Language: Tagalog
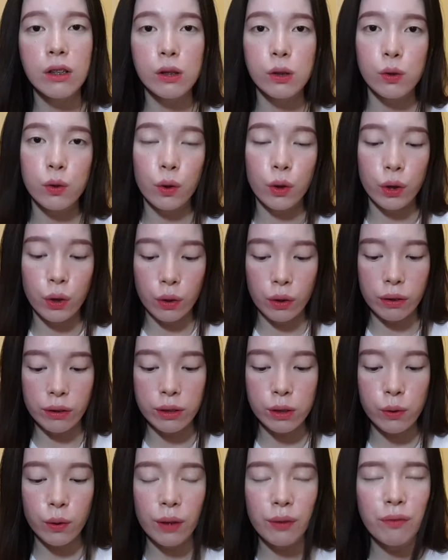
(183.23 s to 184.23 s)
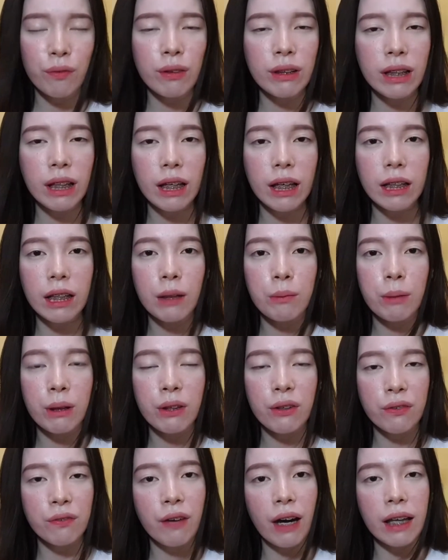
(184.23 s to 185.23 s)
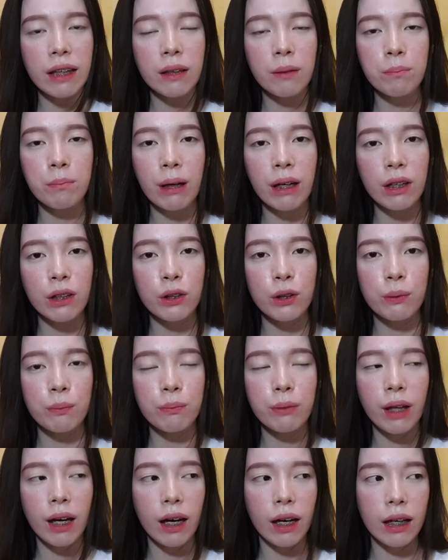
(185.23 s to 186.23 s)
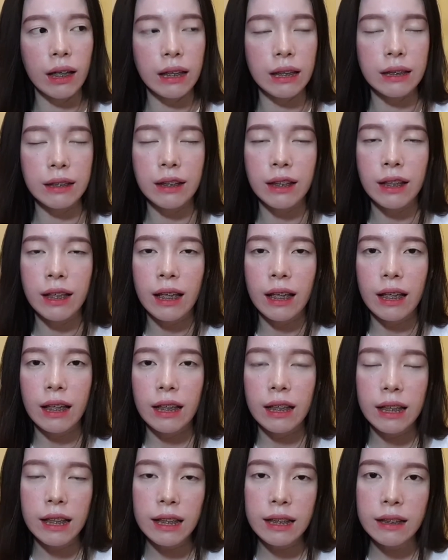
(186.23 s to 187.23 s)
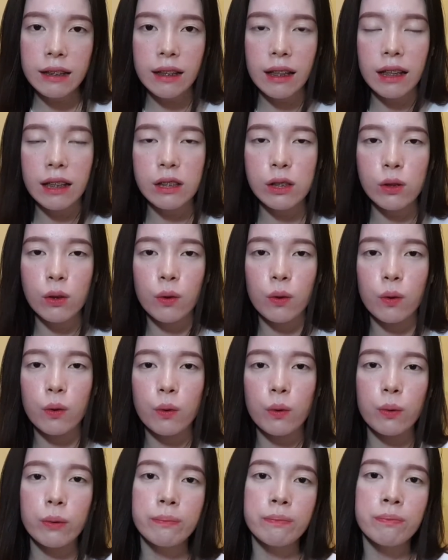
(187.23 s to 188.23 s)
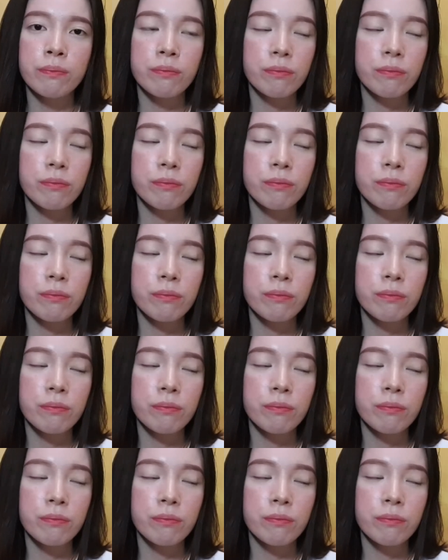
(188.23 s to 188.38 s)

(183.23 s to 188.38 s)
So, yon So, if hindi ka naman fan ng pag-inom ng green tea, so,